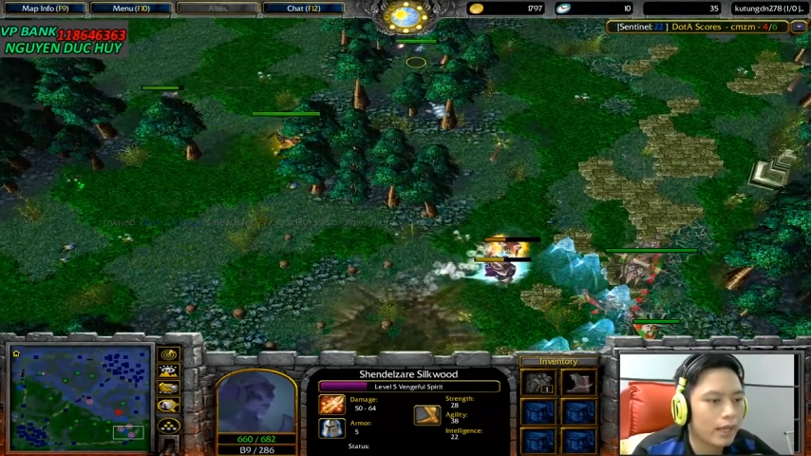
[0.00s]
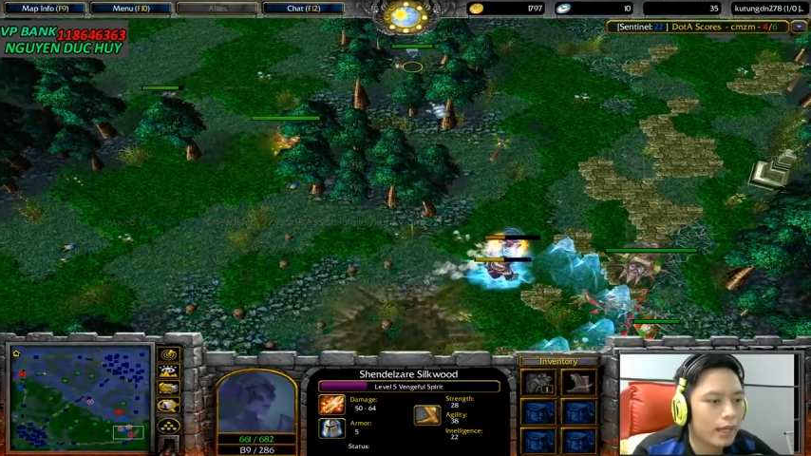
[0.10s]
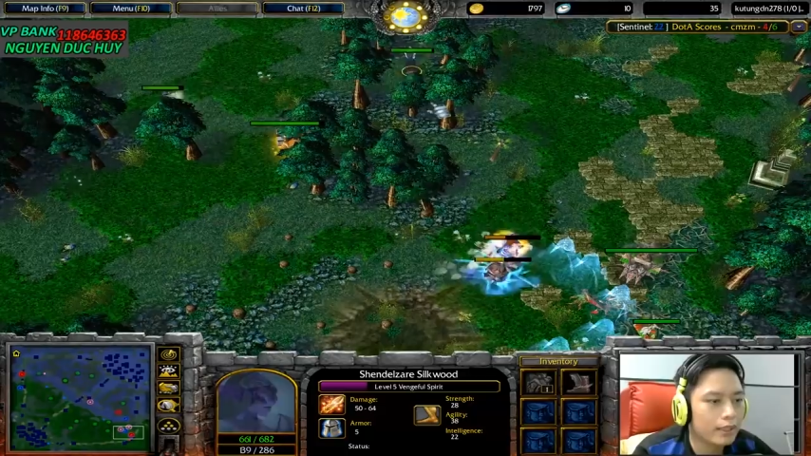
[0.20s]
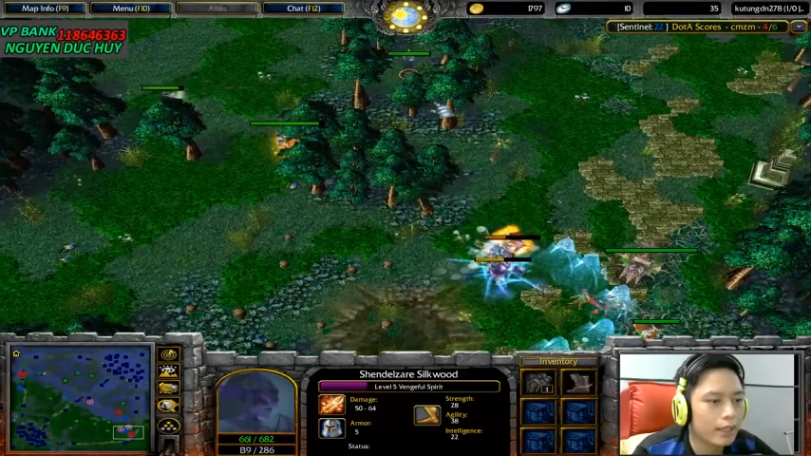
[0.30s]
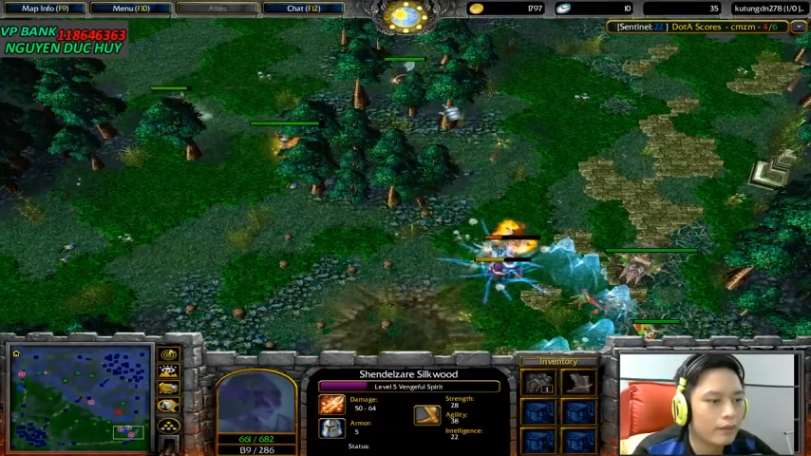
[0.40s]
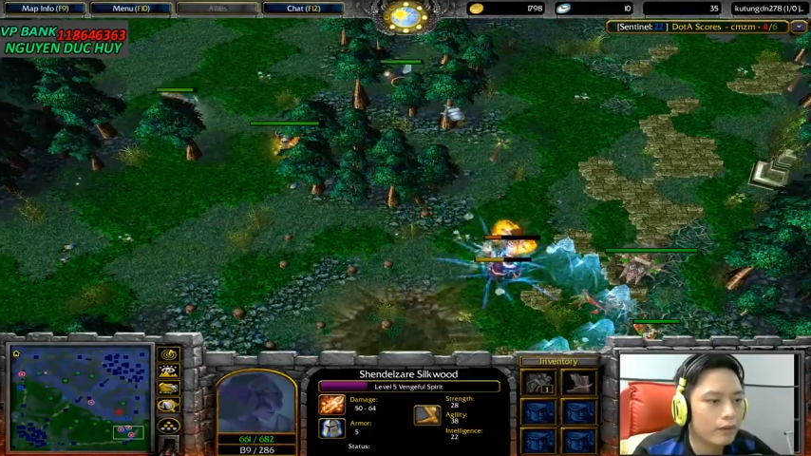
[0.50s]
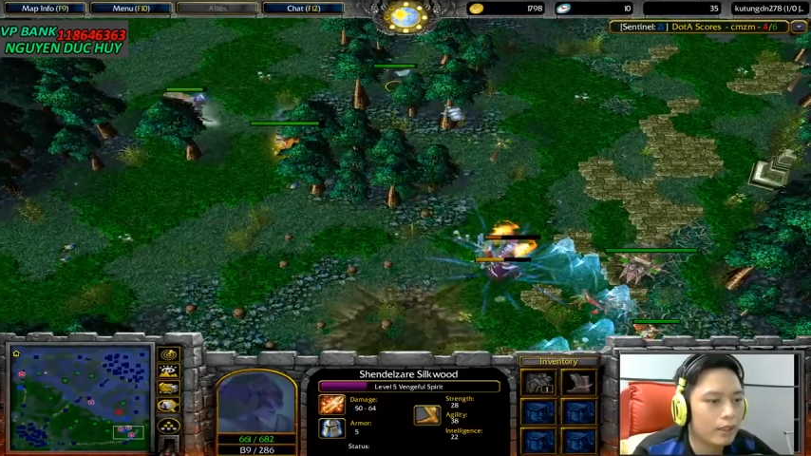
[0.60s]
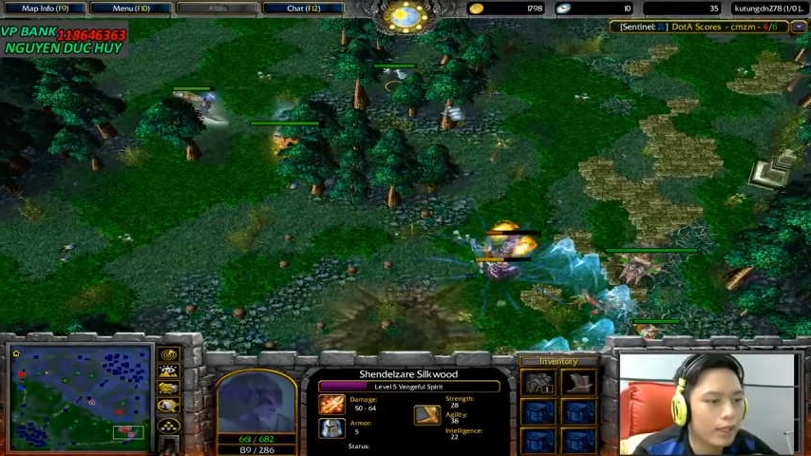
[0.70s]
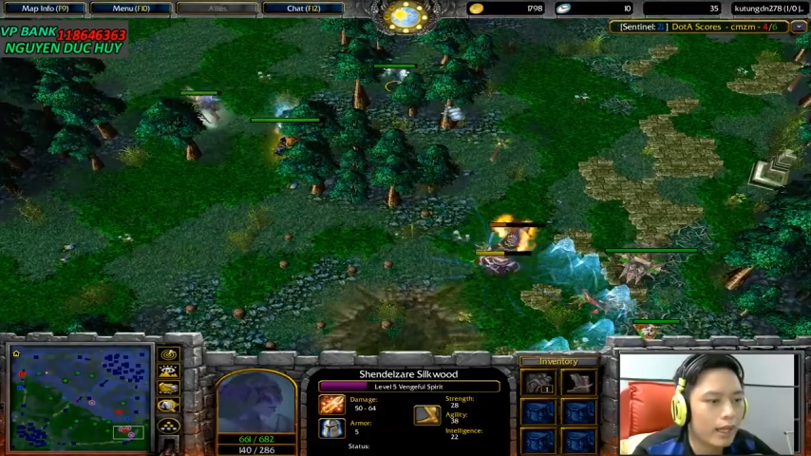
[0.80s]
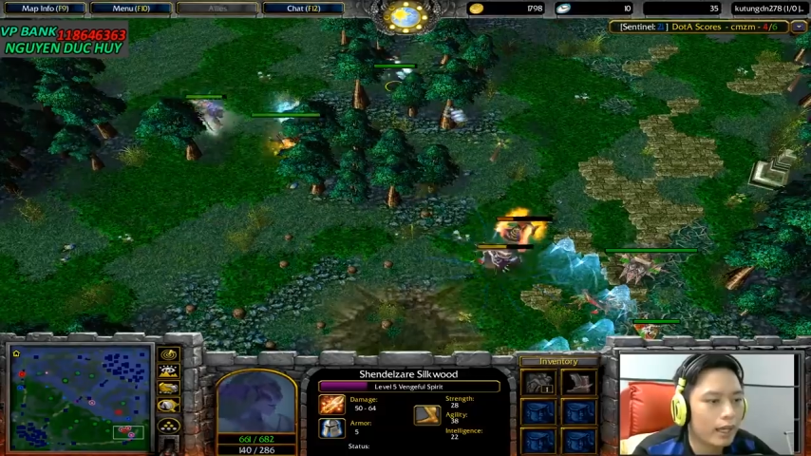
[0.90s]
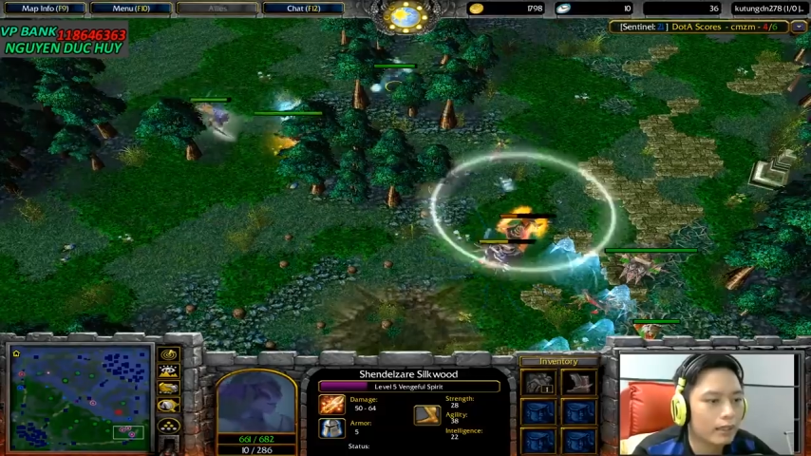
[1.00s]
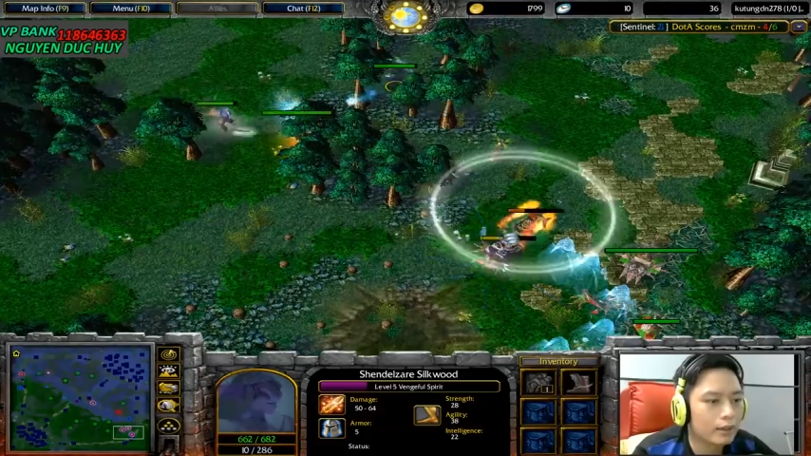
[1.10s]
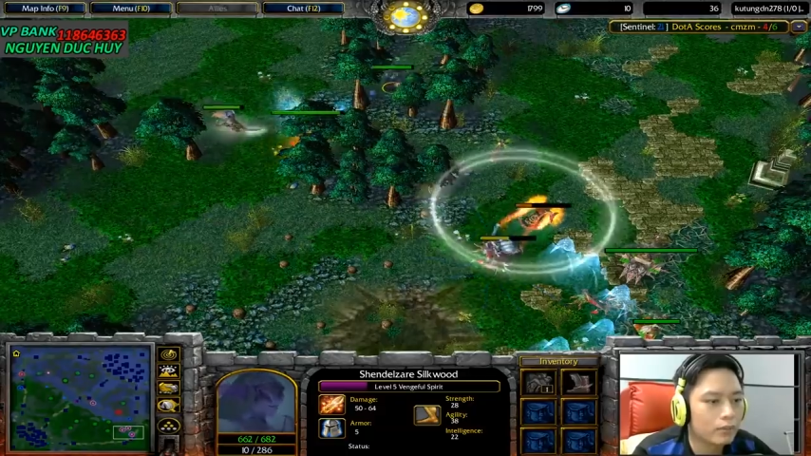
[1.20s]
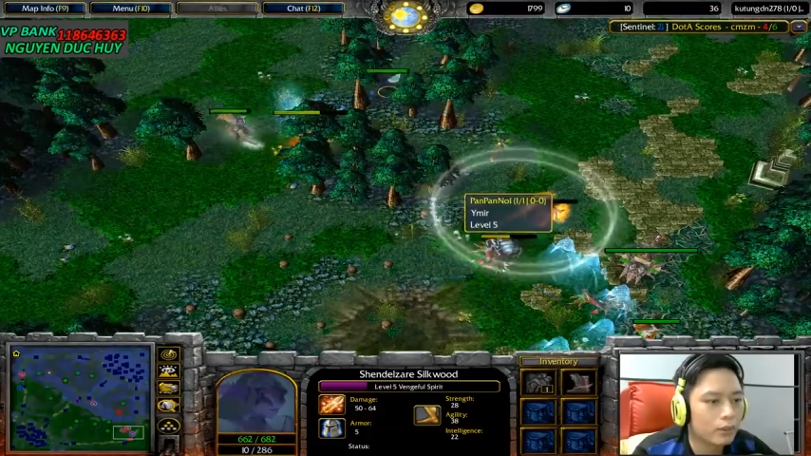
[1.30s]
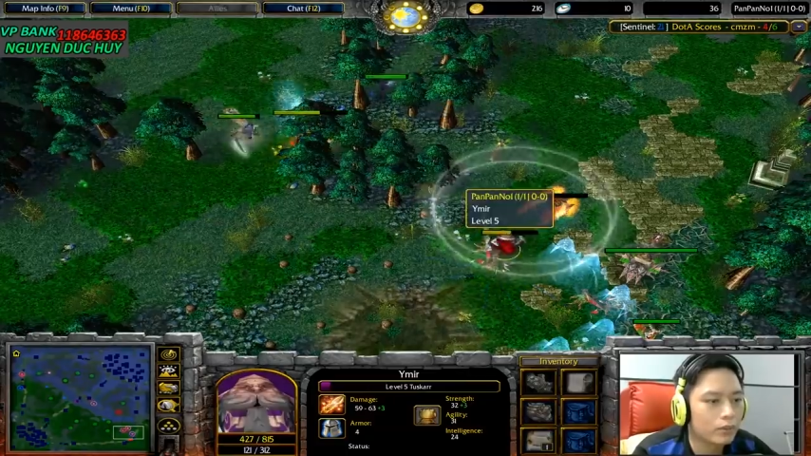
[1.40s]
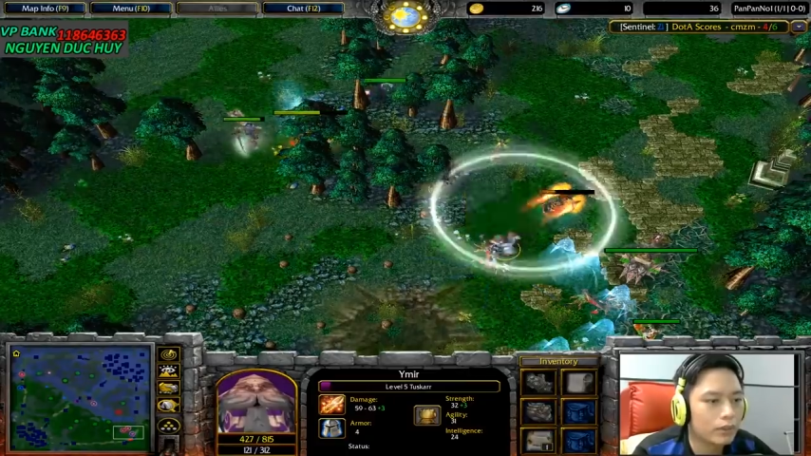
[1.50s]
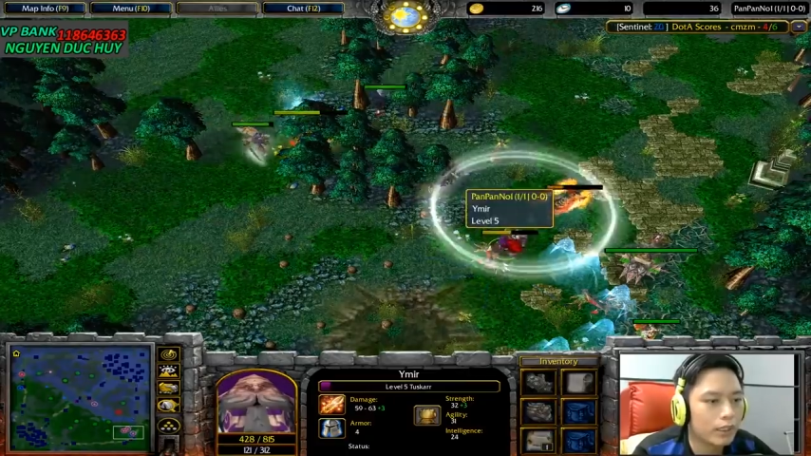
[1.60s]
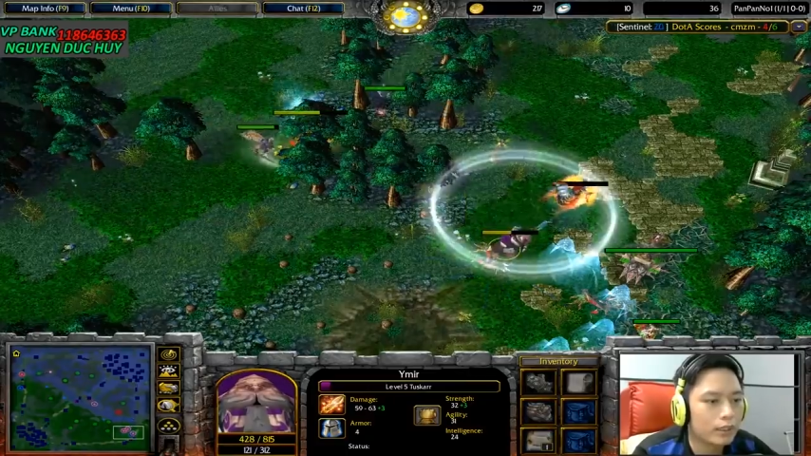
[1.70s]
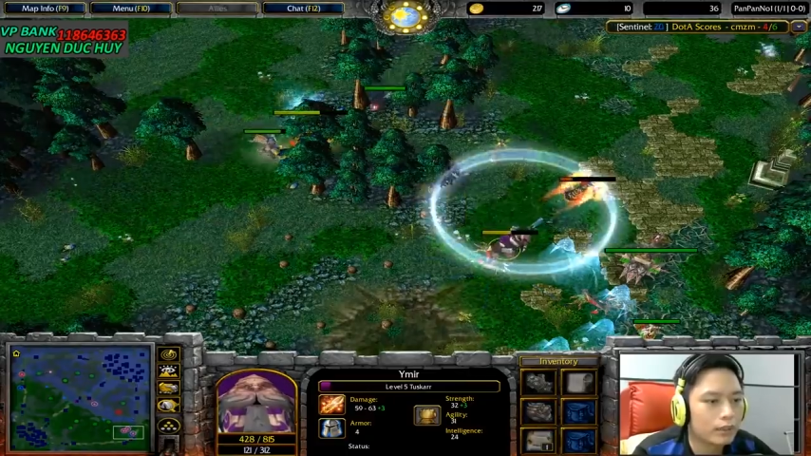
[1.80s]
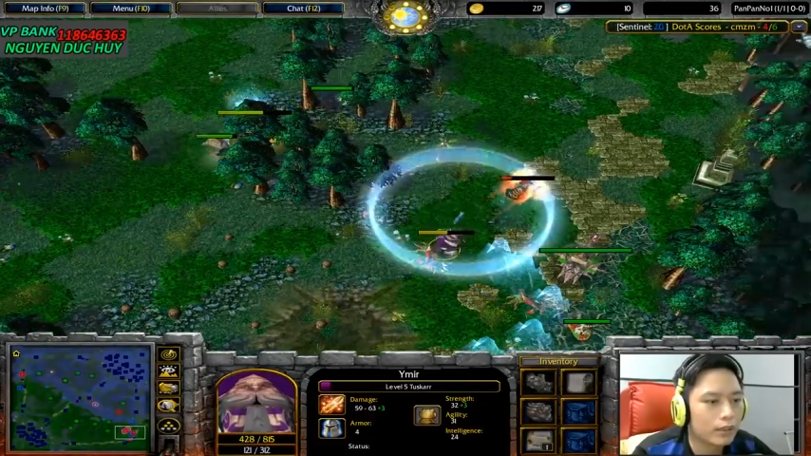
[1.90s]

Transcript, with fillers: cả nhảy vào người đi là không có ulti